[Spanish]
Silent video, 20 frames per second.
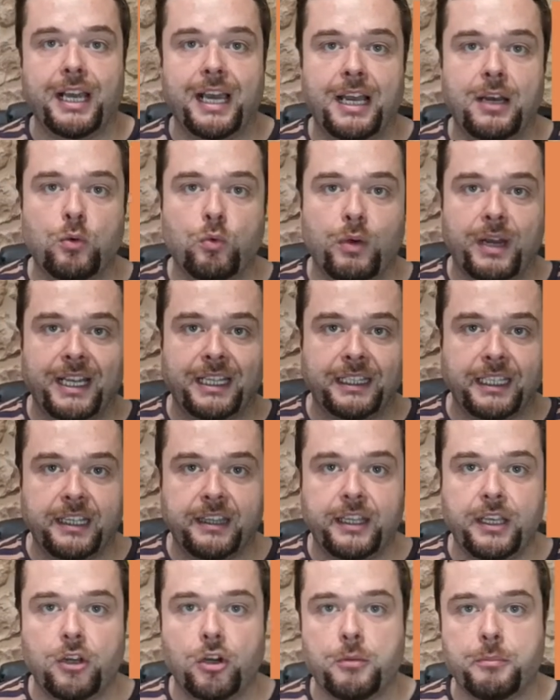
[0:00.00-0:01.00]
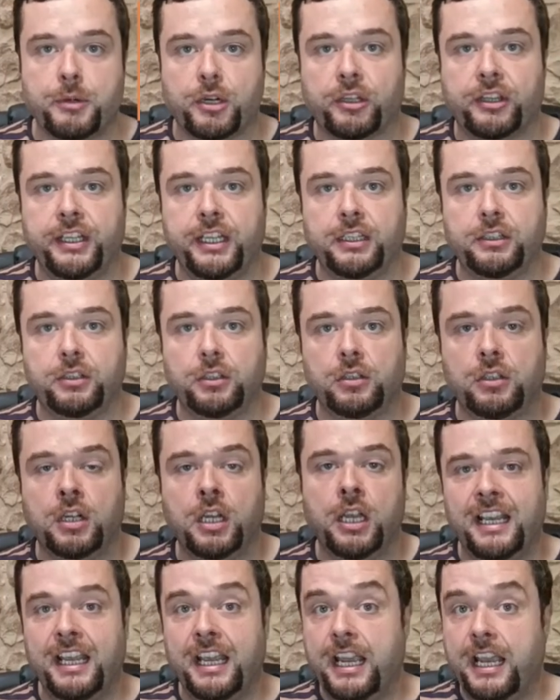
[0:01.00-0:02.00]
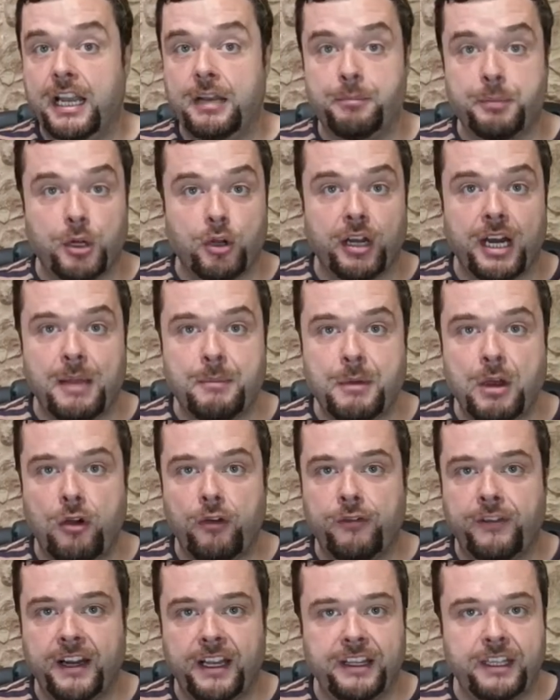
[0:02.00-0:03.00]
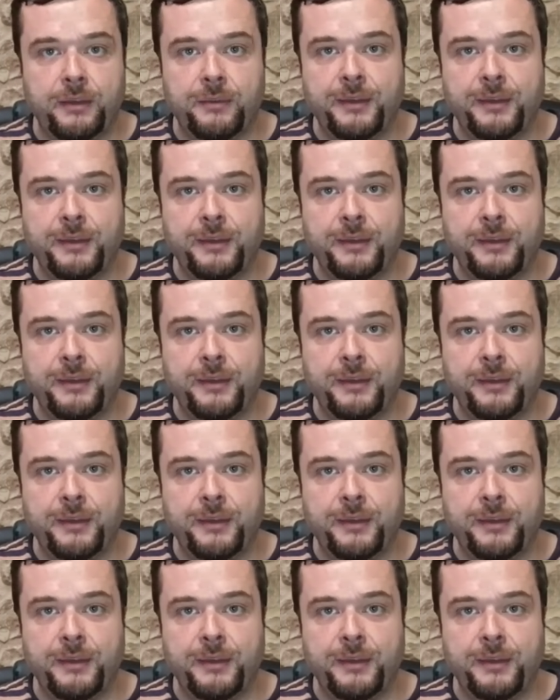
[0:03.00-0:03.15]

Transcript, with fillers: al 45%, el programa ofrece